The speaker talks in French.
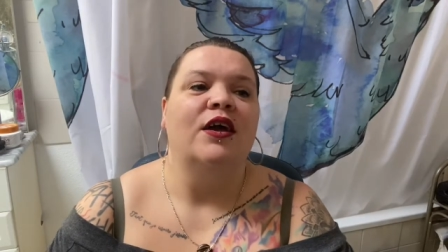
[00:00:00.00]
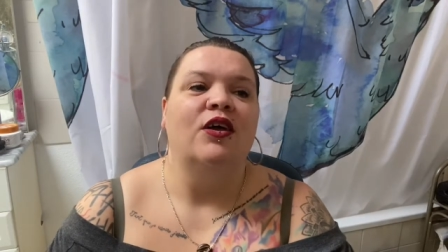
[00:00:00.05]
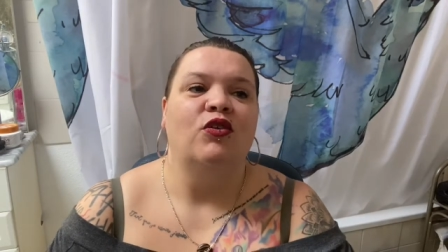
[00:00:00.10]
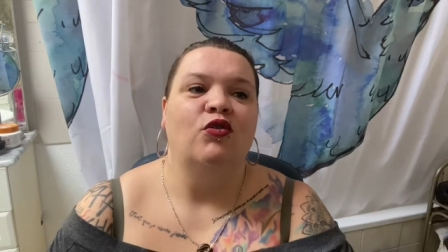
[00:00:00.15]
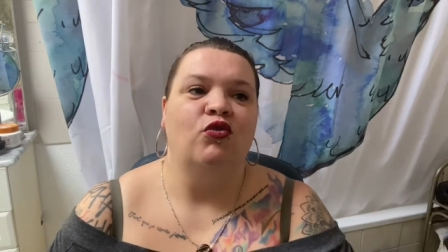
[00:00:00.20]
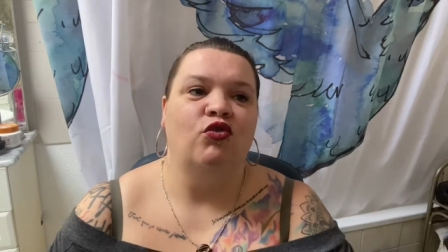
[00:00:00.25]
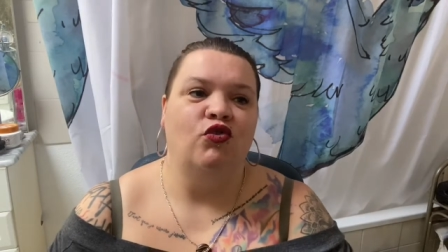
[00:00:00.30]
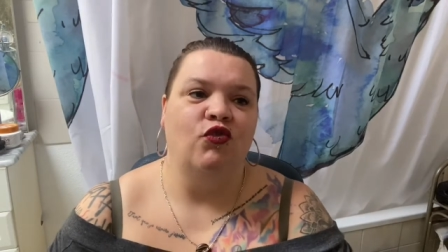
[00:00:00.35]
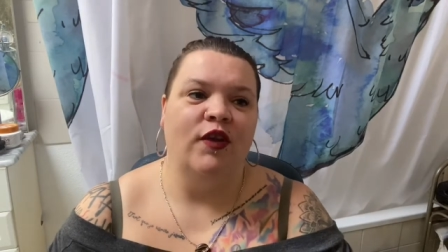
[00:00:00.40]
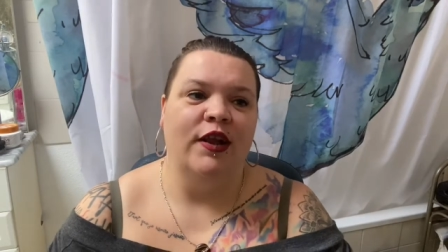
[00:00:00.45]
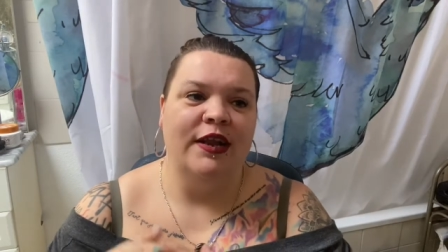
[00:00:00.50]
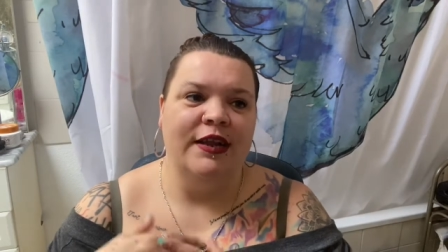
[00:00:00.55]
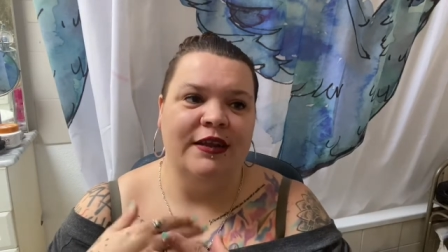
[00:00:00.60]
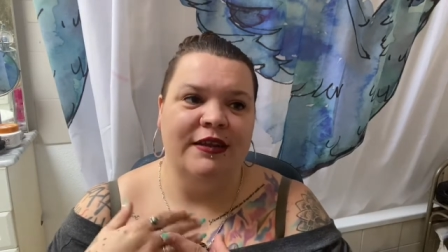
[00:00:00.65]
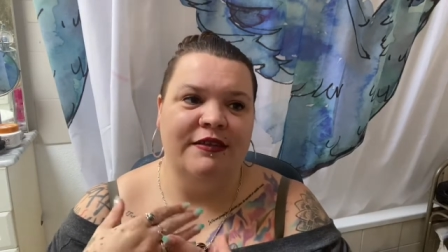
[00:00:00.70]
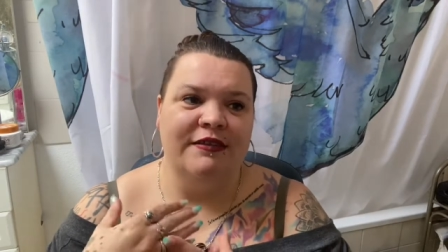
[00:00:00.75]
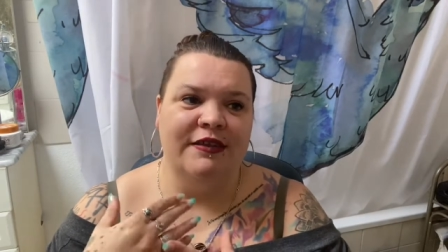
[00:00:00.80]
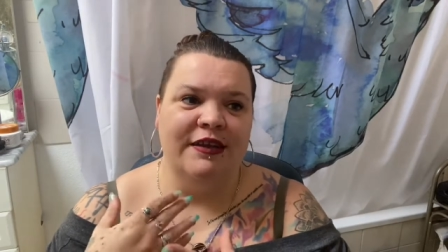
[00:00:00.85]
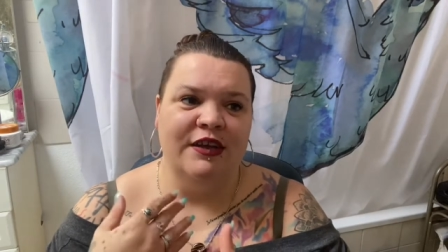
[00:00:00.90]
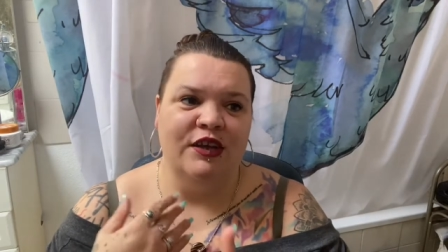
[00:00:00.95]
Donc, je voulais les
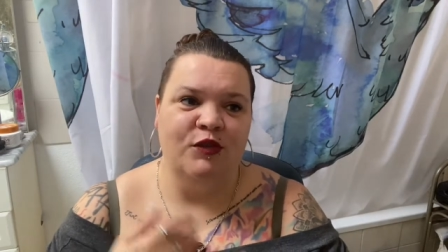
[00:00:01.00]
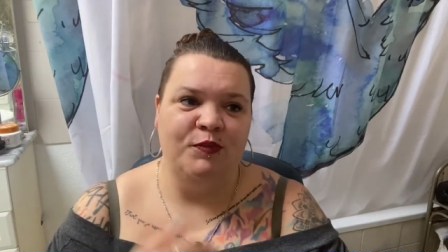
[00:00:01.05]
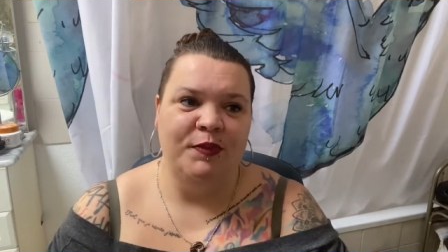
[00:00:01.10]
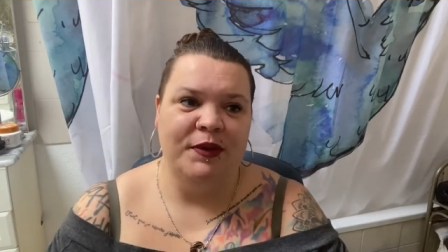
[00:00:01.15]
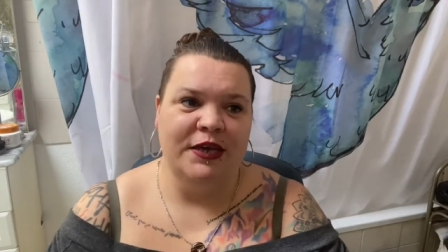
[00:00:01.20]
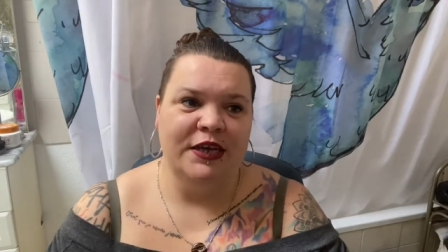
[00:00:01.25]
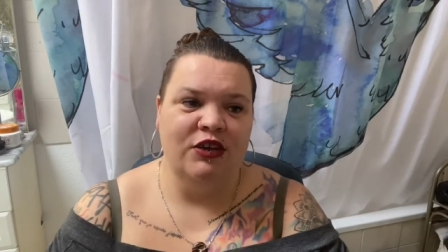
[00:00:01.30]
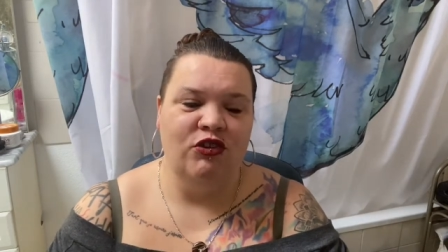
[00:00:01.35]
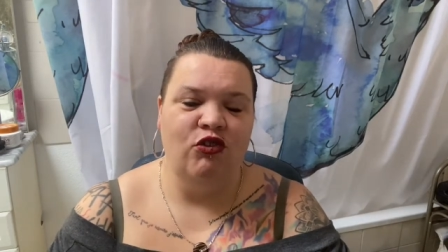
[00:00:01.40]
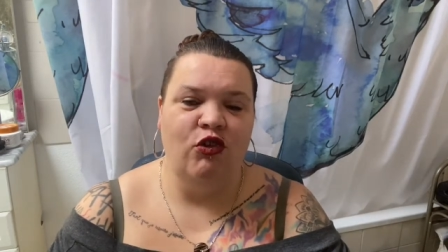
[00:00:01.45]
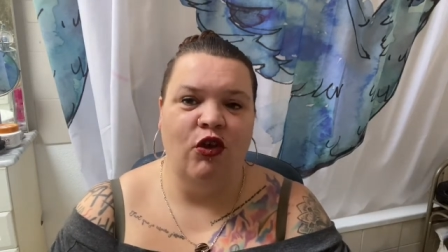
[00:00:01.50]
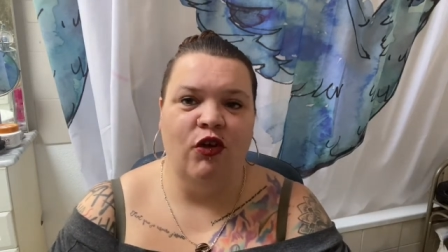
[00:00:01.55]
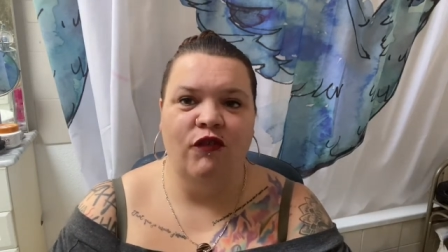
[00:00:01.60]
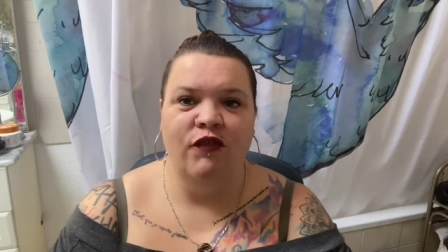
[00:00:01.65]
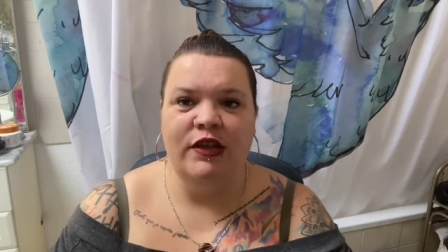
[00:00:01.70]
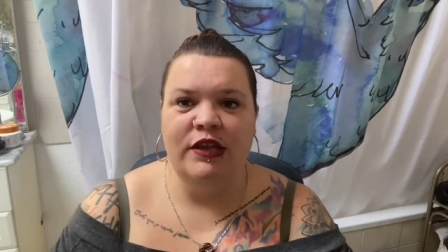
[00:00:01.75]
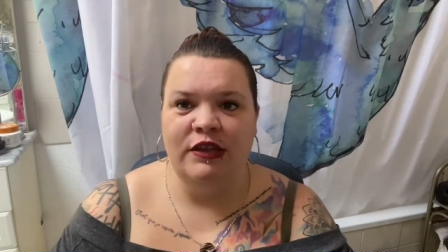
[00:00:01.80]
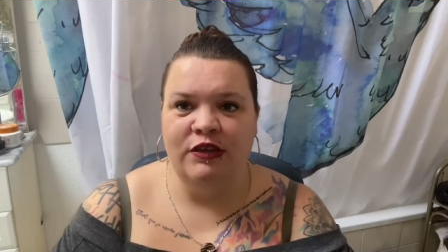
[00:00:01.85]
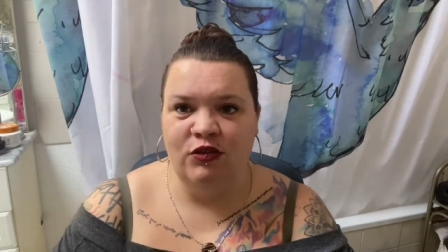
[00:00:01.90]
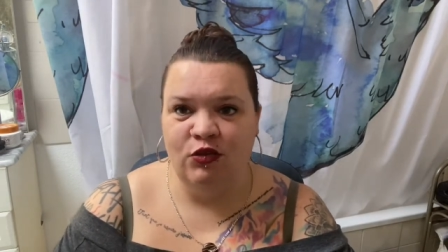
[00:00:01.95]
laisser respirer. Je leur fais
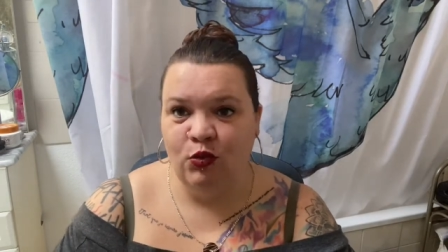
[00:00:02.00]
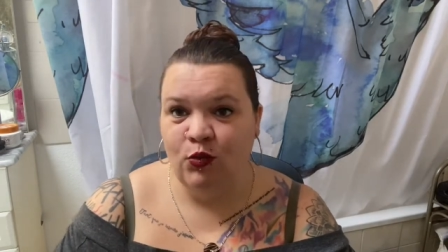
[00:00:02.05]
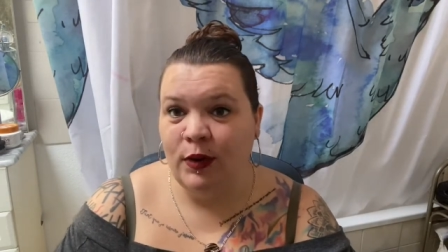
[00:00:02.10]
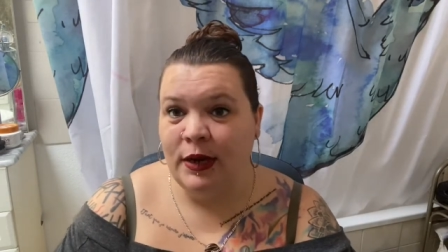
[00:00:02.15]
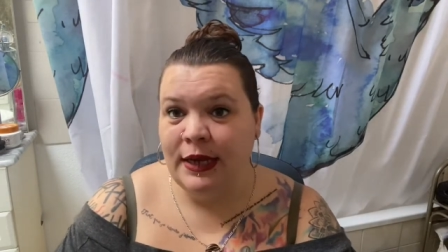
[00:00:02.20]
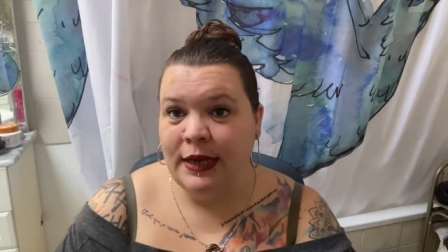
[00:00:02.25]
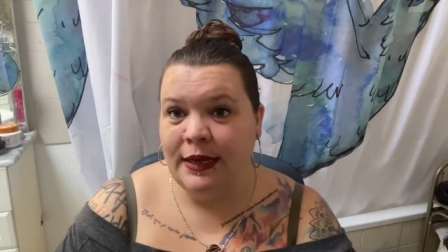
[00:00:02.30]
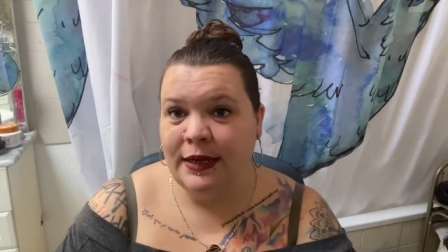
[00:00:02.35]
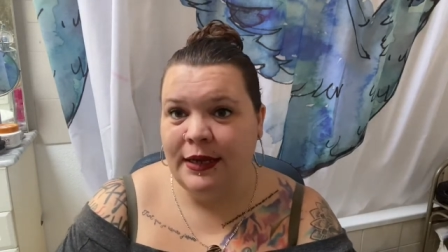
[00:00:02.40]
des soins